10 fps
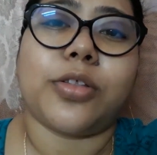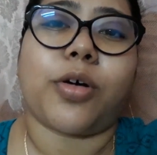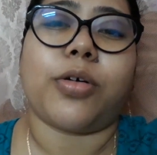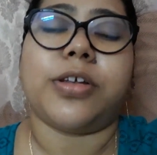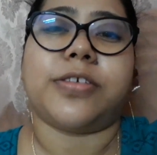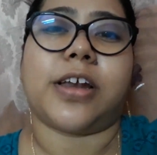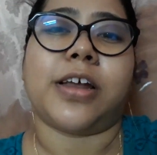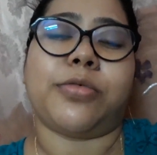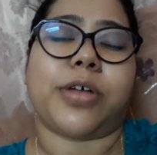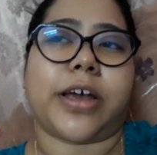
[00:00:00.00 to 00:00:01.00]
তখনই
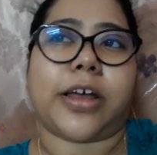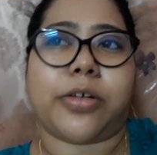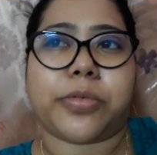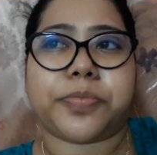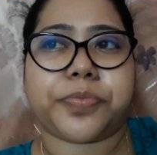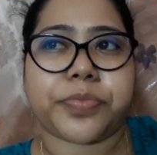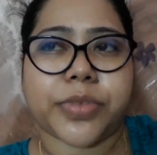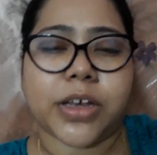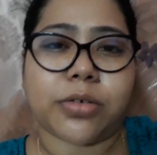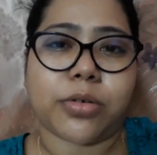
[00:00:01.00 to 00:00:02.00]
ছেলে উঠে গেল
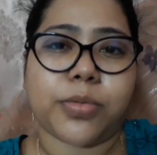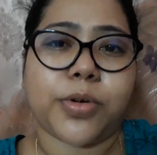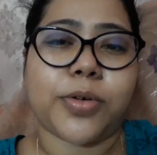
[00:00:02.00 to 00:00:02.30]
কী করবো